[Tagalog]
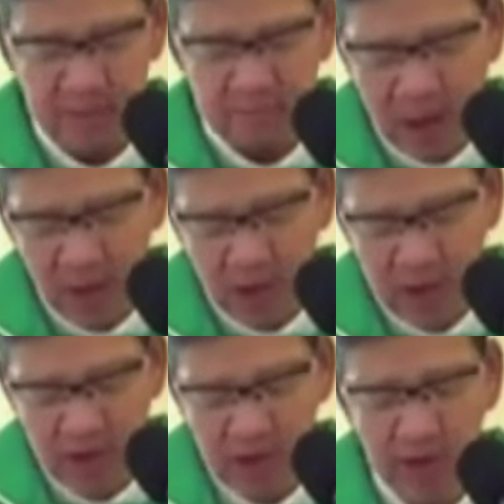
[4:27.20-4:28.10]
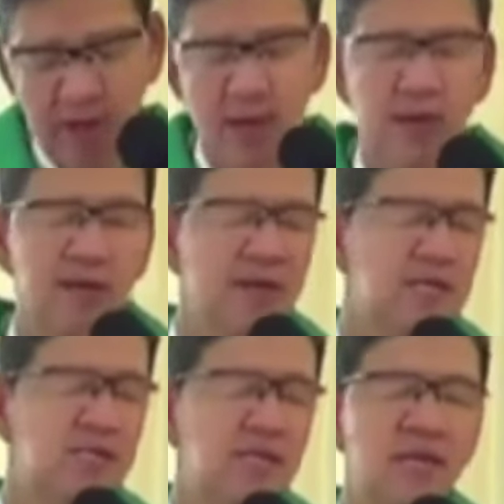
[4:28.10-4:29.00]
power
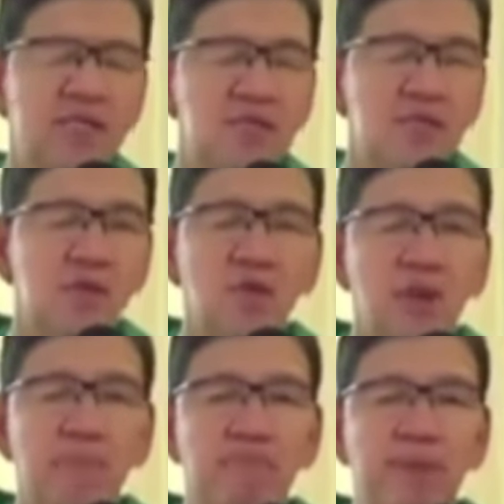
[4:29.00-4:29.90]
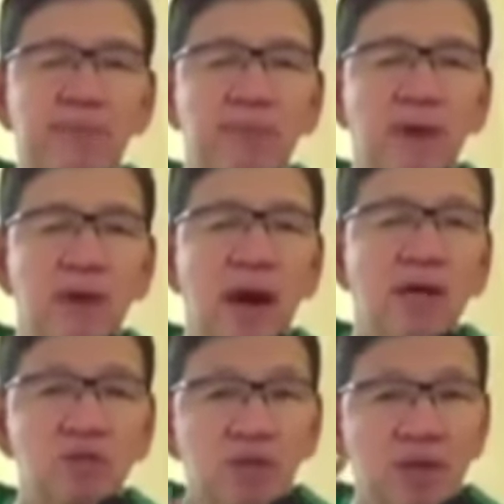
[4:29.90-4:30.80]
does not corrupt people.
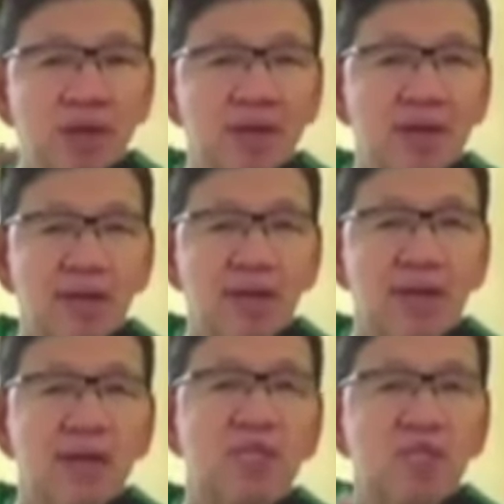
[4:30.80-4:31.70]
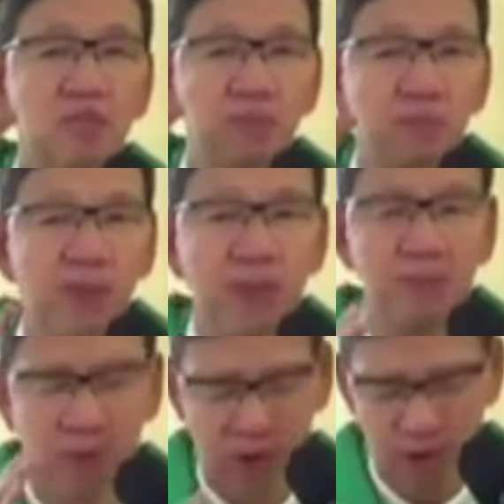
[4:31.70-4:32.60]
Actually, it's
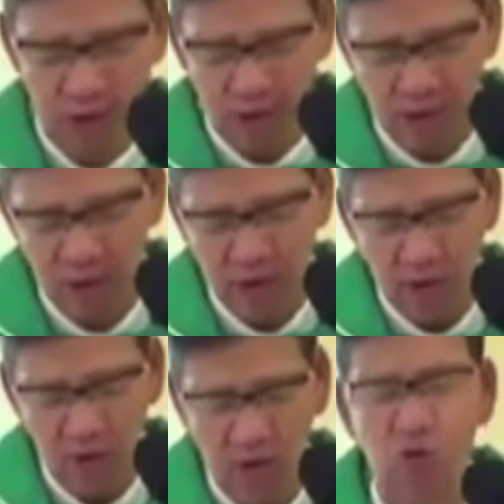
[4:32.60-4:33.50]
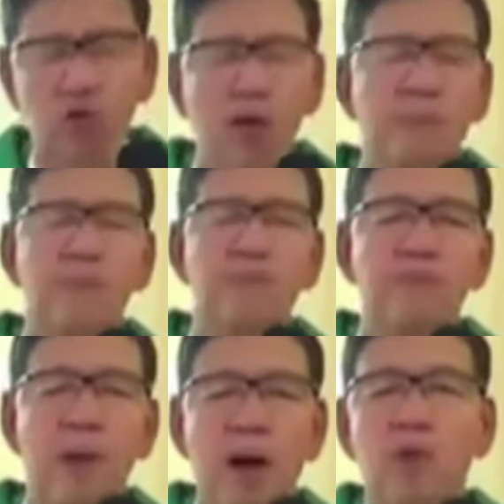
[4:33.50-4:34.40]
people who corrupt
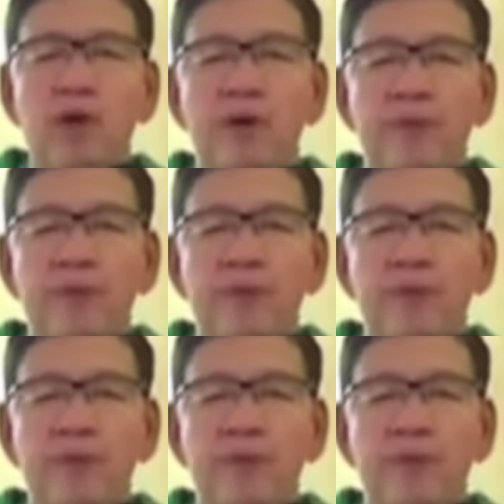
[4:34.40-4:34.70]
power.